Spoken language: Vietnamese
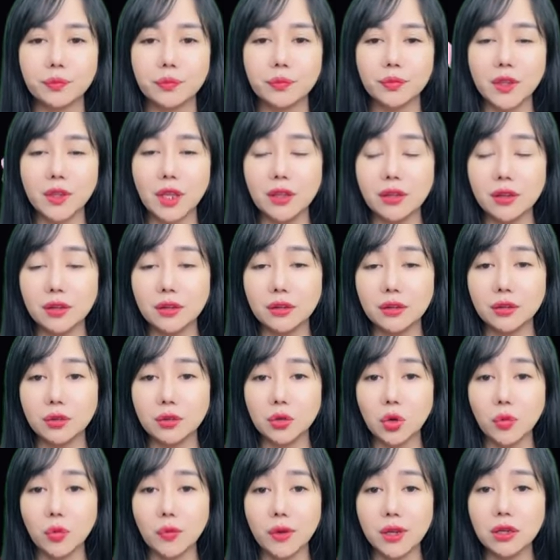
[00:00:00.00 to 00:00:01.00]
Nếu anh
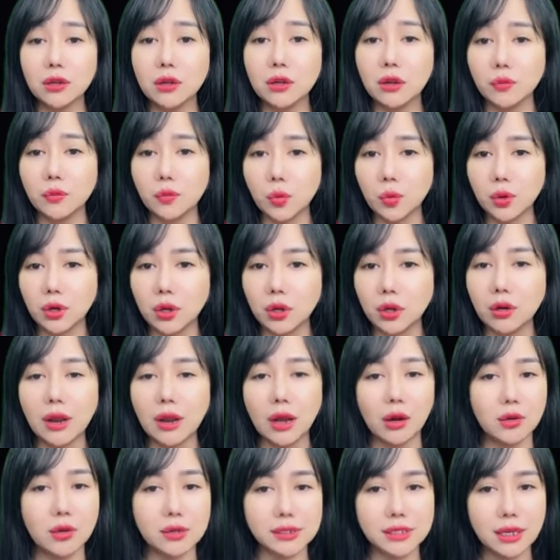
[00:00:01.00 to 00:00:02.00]
ta đã không thể giữ
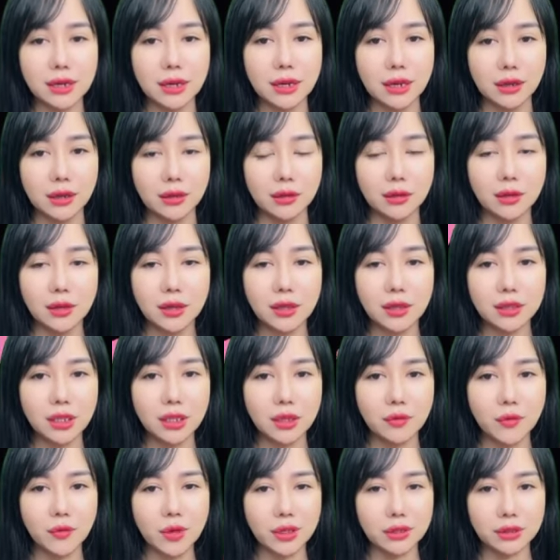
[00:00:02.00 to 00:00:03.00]
mình thì tại
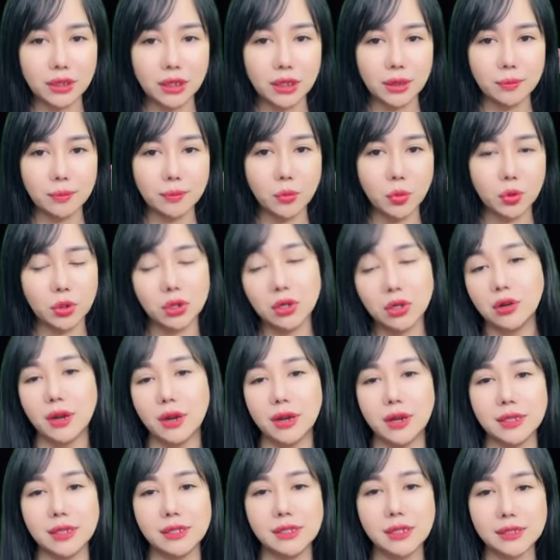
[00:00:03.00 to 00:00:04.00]
sao tôi phải giữ?
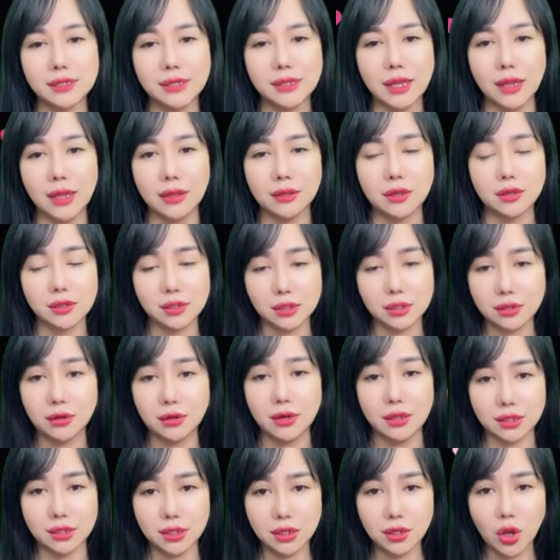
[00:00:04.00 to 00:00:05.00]
Đón một chiếc
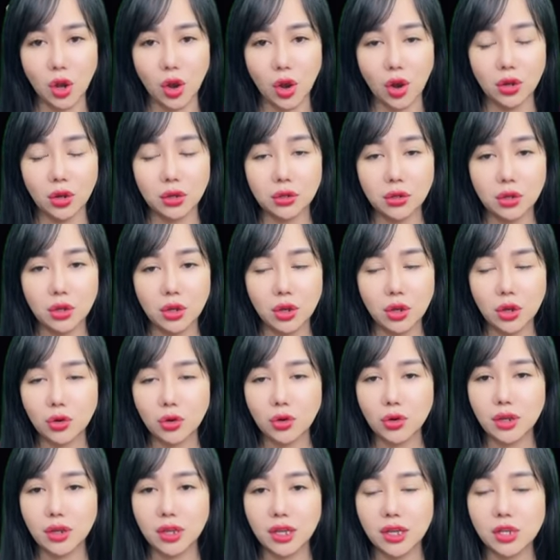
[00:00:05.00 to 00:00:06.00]
taxi, Lâm
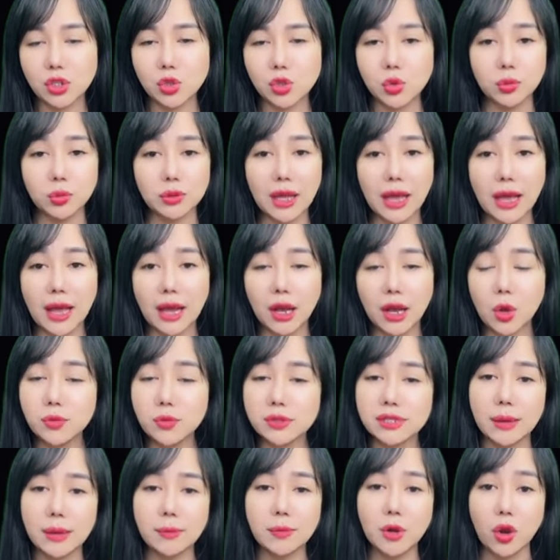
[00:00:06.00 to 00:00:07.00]
Quân Dao ghé qua mấy
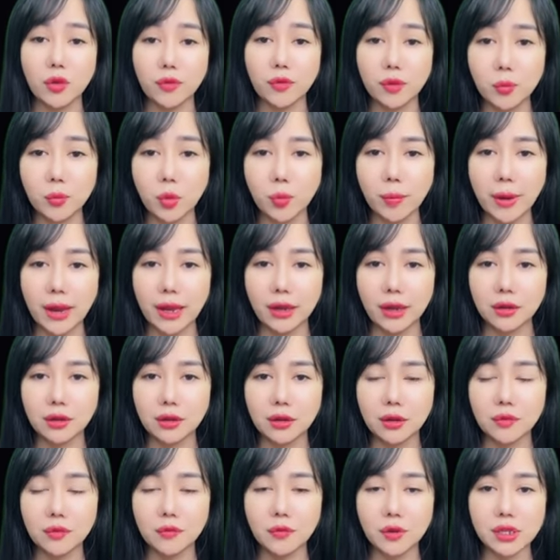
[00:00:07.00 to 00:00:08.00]
quầy bar nổi tiếng trong
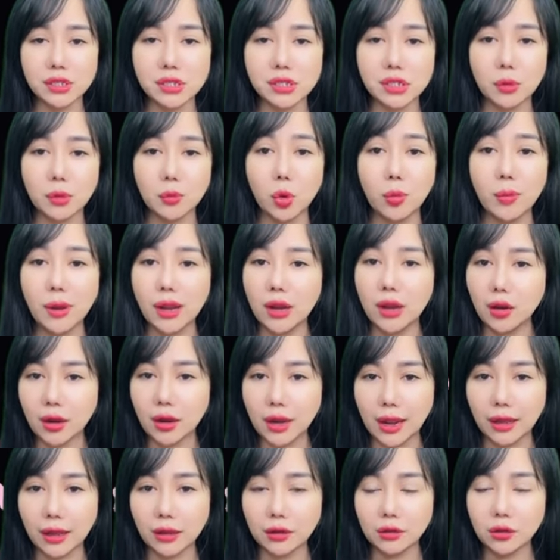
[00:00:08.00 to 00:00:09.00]
thành phố
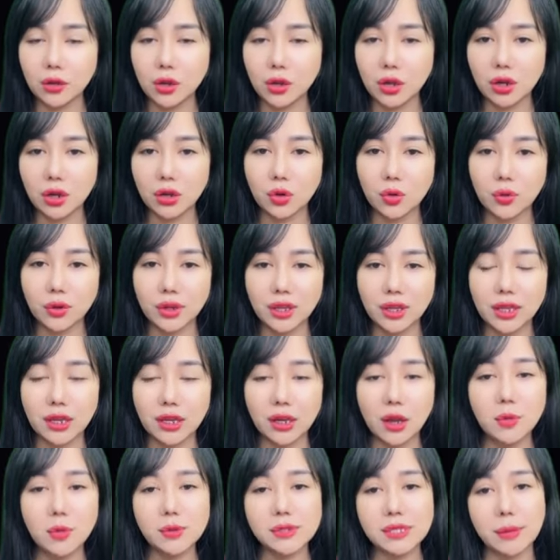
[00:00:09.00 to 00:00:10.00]
để truy tìm tung
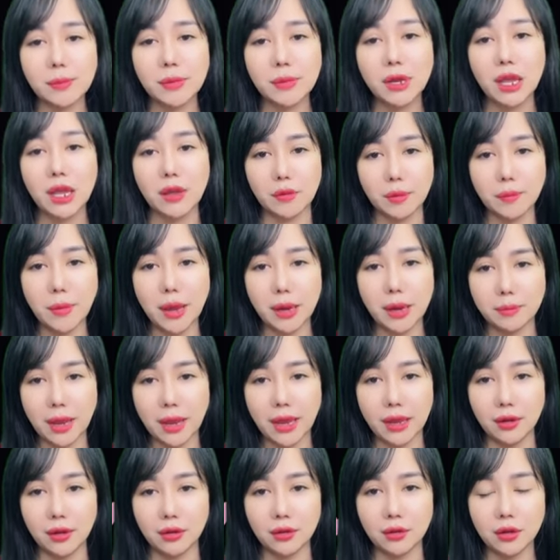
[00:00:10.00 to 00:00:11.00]
tích của Lục Viễn Dương.
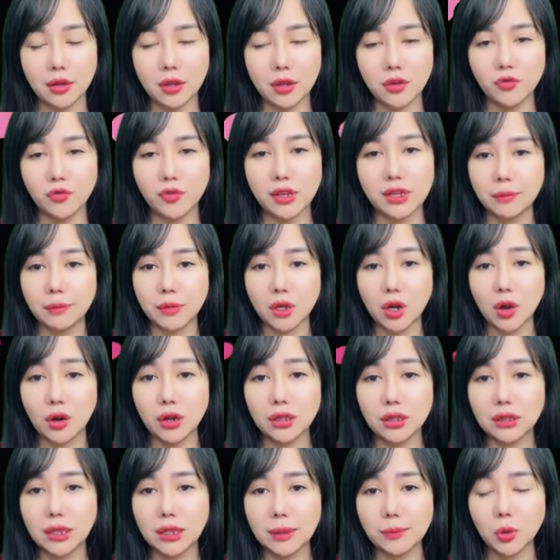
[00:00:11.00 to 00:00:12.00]
Tuy
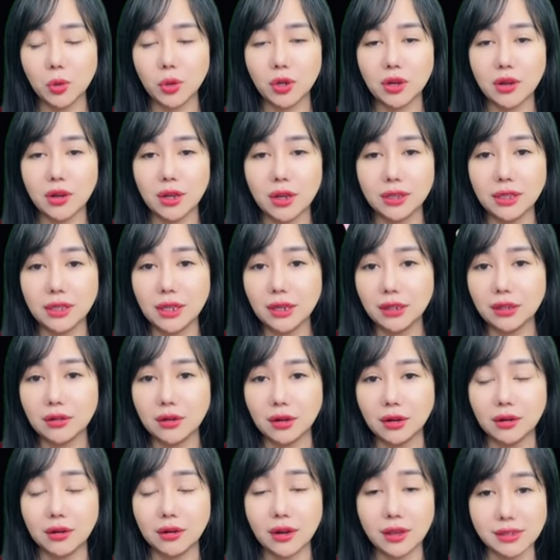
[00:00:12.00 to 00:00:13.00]
nhiên, sau một
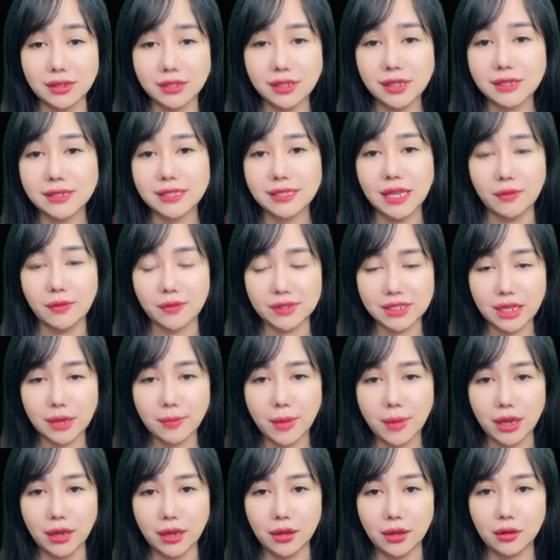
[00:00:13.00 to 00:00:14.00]
tiếng đồng hồ đi tới
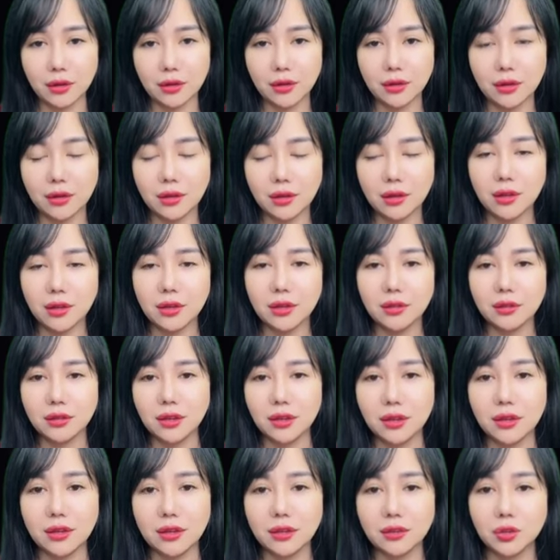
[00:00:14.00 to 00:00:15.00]
đi lui, cô
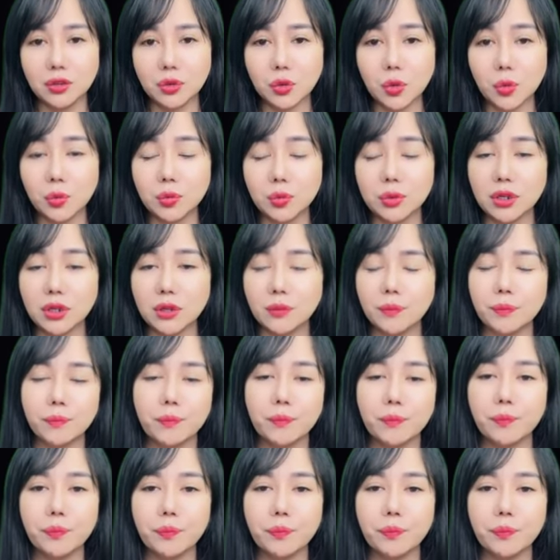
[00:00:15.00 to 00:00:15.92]
ta quyết định bỏ cuộc.